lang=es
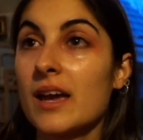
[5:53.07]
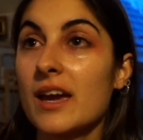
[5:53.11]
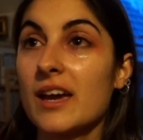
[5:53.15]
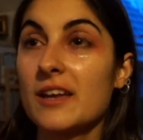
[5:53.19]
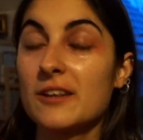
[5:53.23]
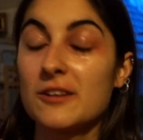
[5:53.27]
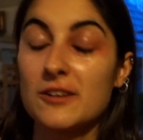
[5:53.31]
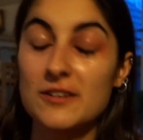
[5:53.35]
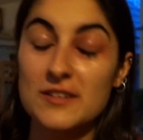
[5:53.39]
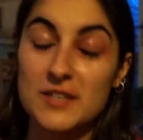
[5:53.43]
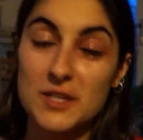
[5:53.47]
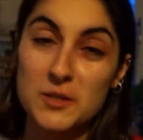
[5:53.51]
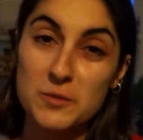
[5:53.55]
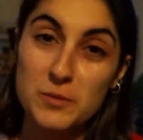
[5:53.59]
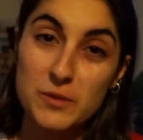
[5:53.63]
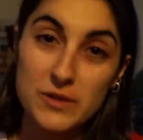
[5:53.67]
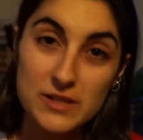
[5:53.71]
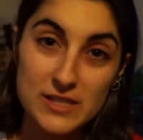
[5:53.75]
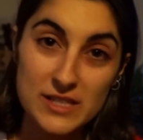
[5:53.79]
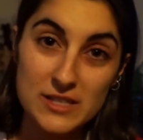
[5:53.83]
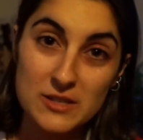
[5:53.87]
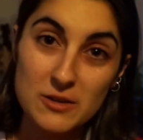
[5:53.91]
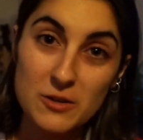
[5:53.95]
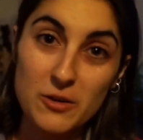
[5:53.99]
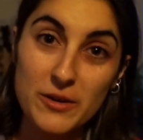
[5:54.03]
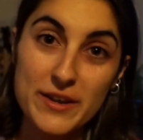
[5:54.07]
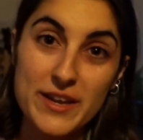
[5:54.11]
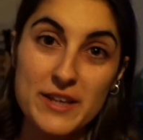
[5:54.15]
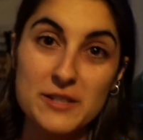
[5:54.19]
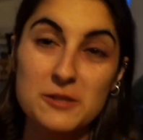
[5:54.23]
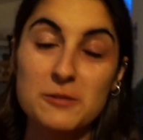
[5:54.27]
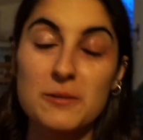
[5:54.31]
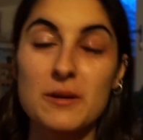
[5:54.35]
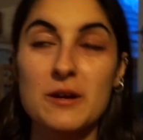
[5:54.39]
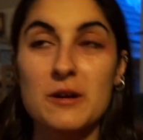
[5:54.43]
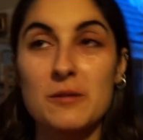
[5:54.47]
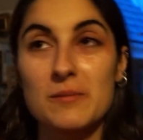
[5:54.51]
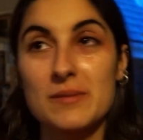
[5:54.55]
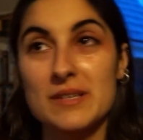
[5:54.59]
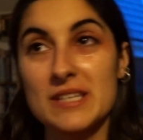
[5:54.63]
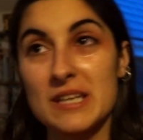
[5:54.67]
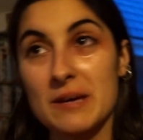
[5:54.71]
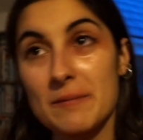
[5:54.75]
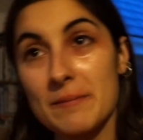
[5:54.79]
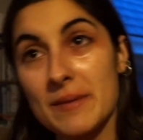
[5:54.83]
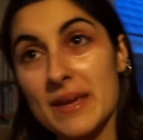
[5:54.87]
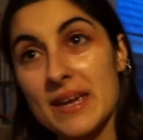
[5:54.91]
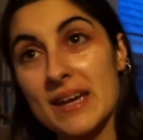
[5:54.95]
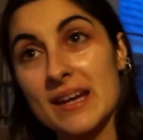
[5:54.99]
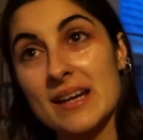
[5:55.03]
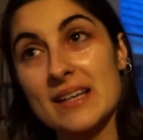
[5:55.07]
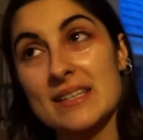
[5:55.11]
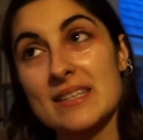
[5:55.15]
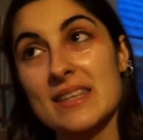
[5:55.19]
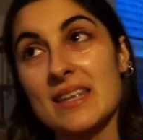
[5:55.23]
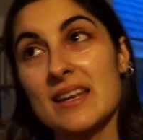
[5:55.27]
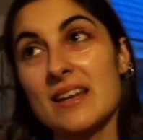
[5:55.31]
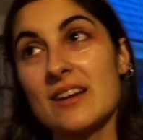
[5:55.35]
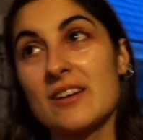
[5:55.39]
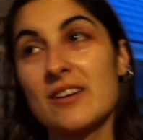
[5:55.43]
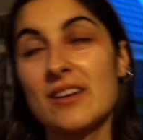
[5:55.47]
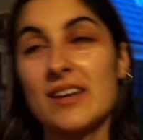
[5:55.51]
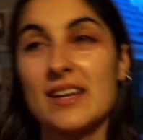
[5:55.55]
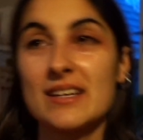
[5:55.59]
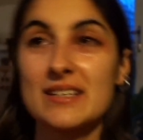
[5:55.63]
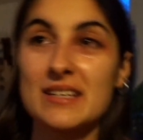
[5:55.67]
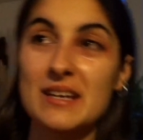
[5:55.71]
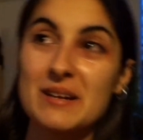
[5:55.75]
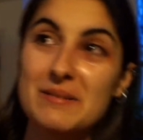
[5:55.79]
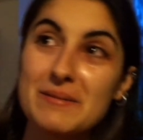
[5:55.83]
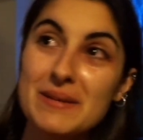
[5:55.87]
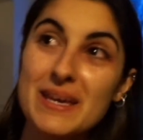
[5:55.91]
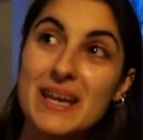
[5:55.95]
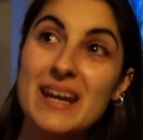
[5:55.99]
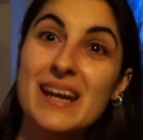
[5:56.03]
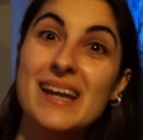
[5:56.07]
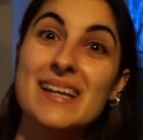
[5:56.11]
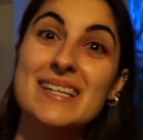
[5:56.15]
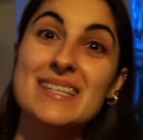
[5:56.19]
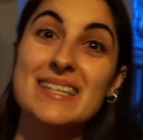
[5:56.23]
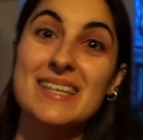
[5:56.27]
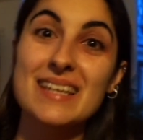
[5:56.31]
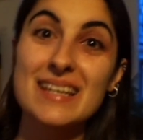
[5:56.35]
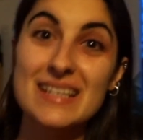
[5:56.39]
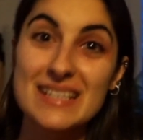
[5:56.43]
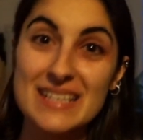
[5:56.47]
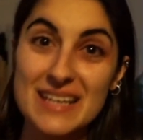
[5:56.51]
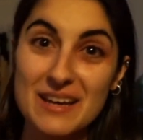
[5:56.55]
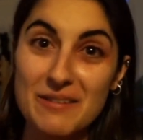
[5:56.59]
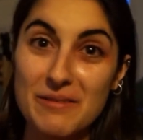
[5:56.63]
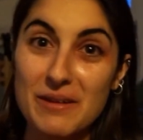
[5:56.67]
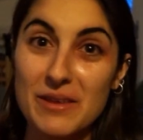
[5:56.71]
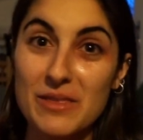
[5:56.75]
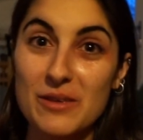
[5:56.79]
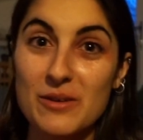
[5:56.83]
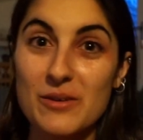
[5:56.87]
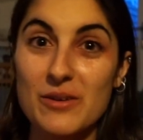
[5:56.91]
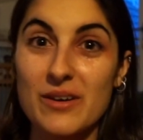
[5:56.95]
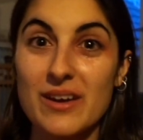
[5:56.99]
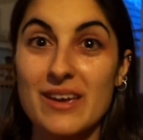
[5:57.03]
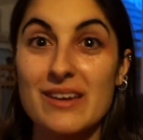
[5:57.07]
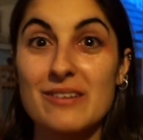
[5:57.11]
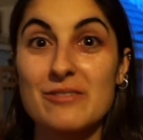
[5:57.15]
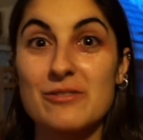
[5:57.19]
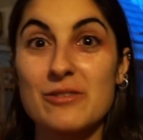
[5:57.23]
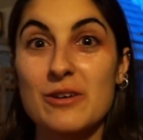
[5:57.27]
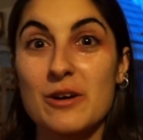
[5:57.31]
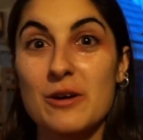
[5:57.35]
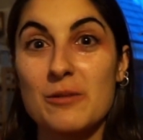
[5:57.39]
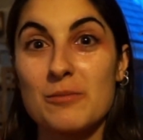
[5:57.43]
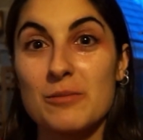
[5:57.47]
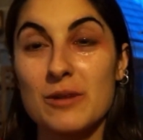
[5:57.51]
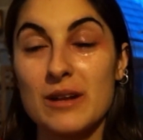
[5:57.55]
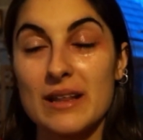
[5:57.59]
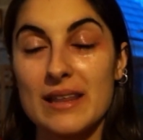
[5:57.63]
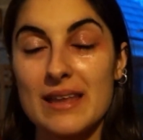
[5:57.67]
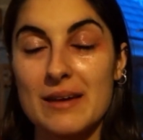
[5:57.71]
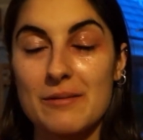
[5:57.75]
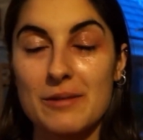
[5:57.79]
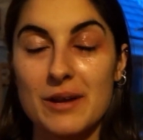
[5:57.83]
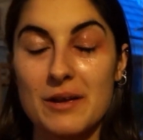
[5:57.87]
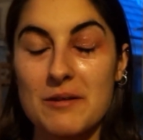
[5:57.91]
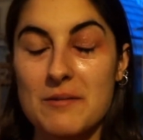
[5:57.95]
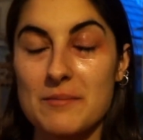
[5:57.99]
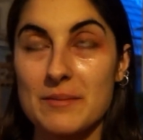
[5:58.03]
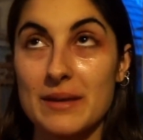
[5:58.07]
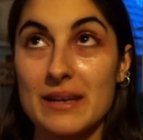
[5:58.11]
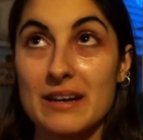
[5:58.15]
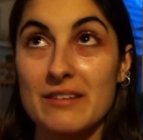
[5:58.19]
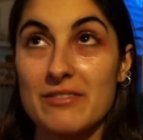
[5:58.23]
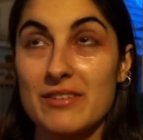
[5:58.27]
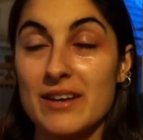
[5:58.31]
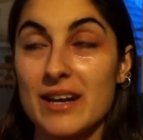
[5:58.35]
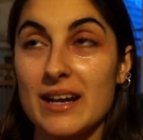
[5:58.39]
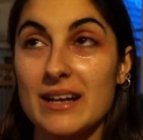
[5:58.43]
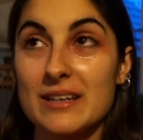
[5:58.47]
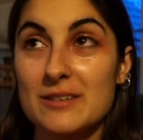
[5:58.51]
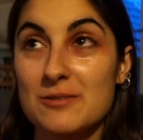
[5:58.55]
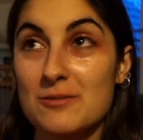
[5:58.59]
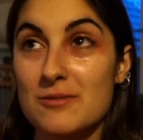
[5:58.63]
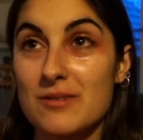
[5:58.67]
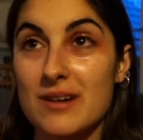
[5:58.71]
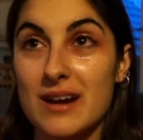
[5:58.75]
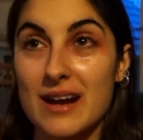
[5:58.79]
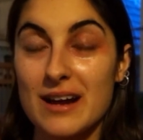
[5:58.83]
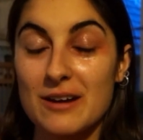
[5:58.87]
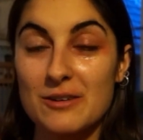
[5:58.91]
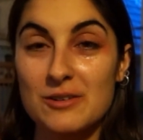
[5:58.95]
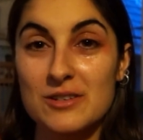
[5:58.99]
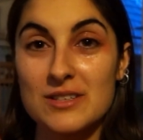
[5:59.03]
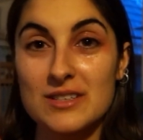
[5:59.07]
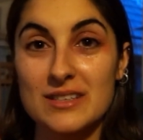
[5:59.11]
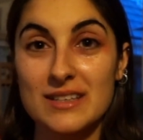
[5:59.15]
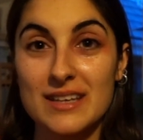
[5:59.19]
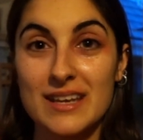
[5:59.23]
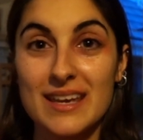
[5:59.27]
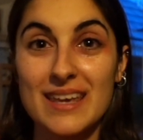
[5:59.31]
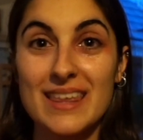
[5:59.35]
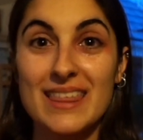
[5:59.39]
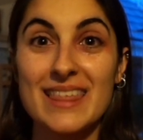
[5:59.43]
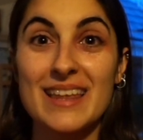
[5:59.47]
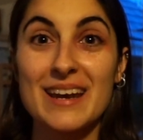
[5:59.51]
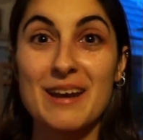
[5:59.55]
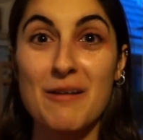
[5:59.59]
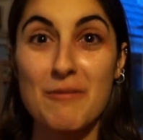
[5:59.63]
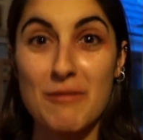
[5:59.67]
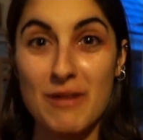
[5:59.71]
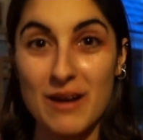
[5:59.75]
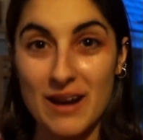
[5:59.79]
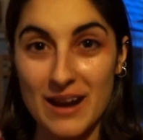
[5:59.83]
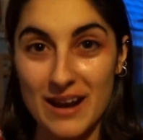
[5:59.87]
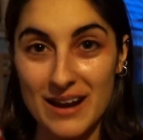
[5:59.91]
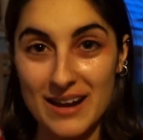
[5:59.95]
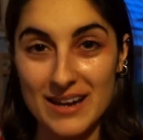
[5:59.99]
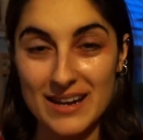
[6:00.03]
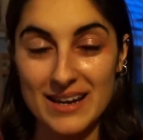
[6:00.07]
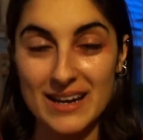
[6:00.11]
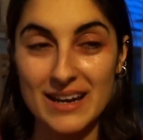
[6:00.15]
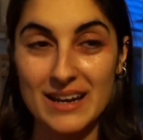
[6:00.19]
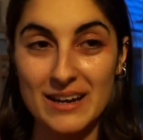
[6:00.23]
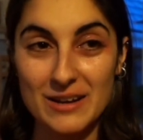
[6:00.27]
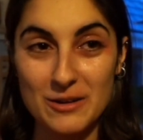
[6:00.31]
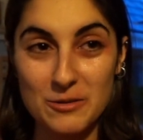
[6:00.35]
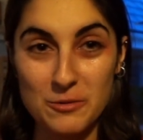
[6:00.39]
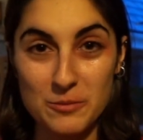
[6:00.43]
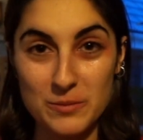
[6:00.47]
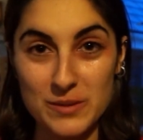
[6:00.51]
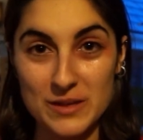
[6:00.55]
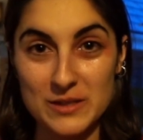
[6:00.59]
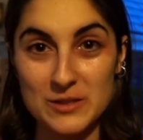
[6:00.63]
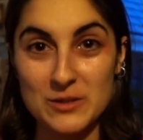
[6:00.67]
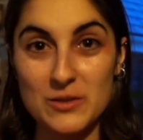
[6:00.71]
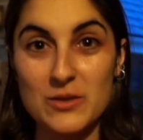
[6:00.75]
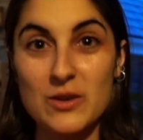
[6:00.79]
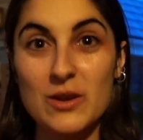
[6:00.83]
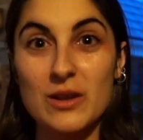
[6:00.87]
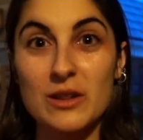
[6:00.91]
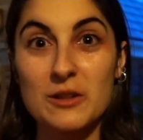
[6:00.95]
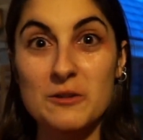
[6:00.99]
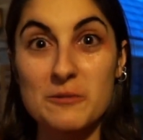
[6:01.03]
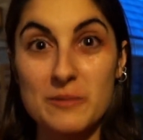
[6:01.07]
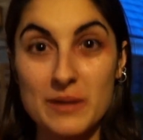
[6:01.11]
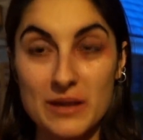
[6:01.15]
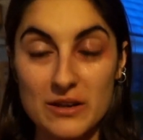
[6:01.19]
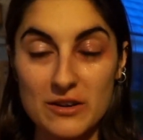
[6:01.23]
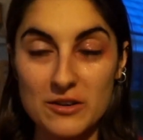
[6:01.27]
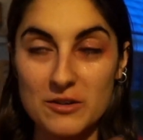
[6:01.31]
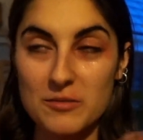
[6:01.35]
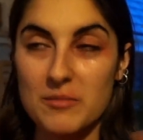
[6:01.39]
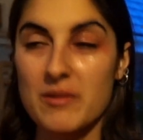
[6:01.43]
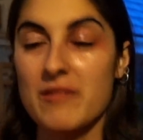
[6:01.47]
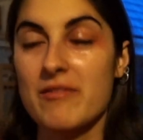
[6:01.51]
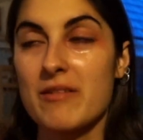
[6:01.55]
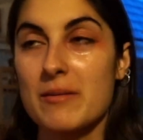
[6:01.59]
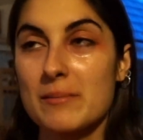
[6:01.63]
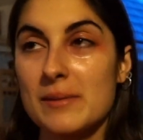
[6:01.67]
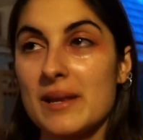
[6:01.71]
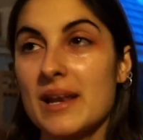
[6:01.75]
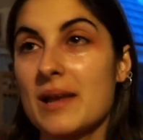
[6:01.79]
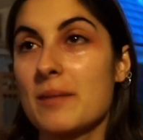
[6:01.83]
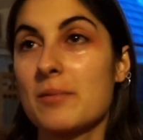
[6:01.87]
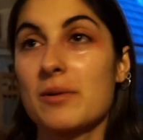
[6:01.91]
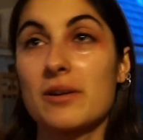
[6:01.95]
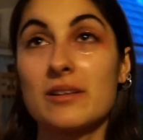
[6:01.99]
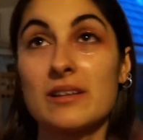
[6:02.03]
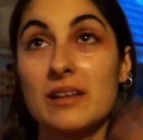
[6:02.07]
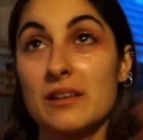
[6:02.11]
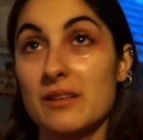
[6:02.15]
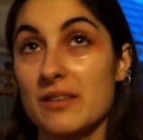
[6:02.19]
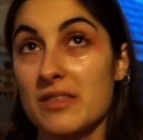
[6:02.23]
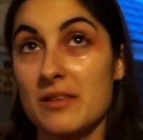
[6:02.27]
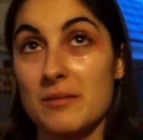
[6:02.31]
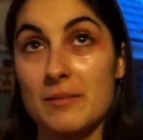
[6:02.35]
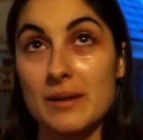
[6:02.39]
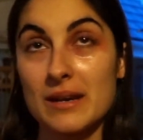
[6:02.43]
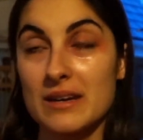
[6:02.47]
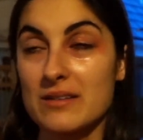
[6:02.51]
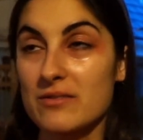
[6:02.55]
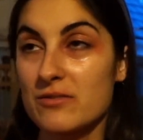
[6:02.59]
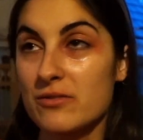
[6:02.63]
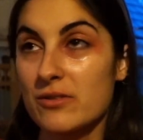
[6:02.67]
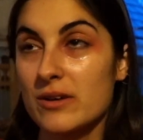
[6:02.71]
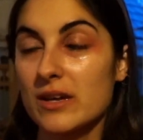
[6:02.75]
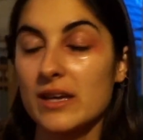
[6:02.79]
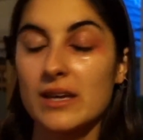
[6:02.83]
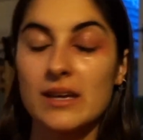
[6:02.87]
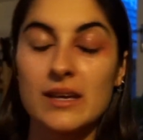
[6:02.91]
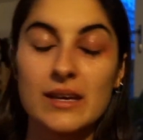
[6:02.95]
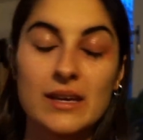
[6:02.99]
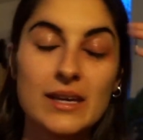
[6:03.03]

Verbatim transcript: Entonces después de eso luego ya estuve con mis amigas, tenía que venir el viernes y el sábado eh, fue como el día porque mi madre al final es un caos y celebró el cumple y el domingo con mi familia, por lo tanto encima ni fui.